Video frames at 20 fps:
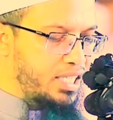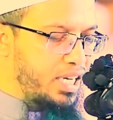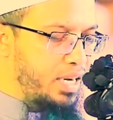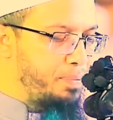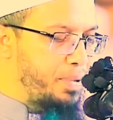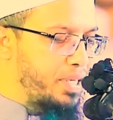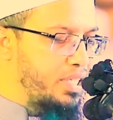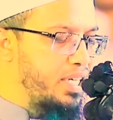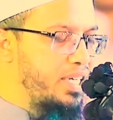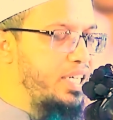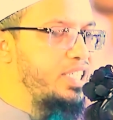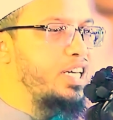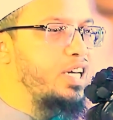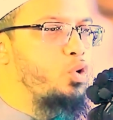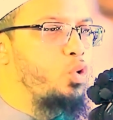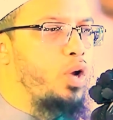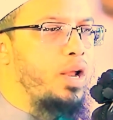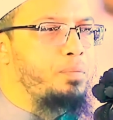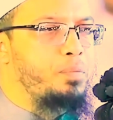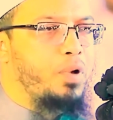লাশের পাশে
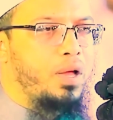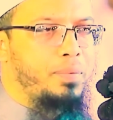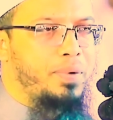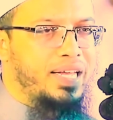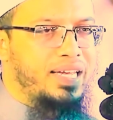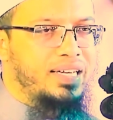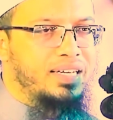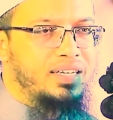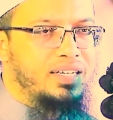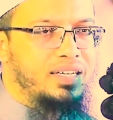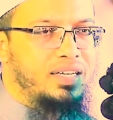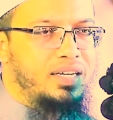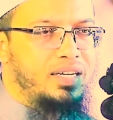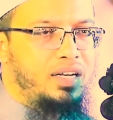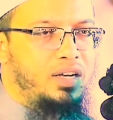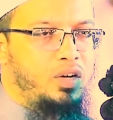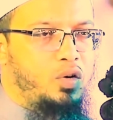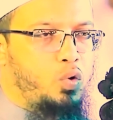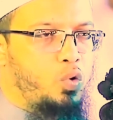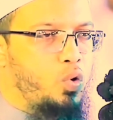কিসের কোরআন পড়া ভাই
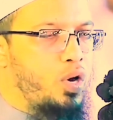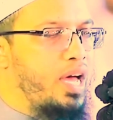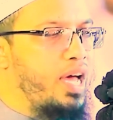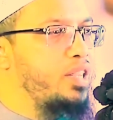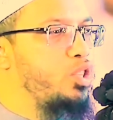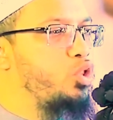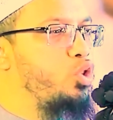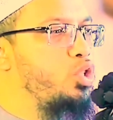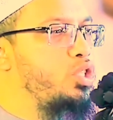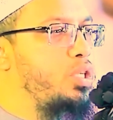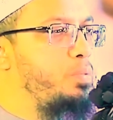কোরআন তো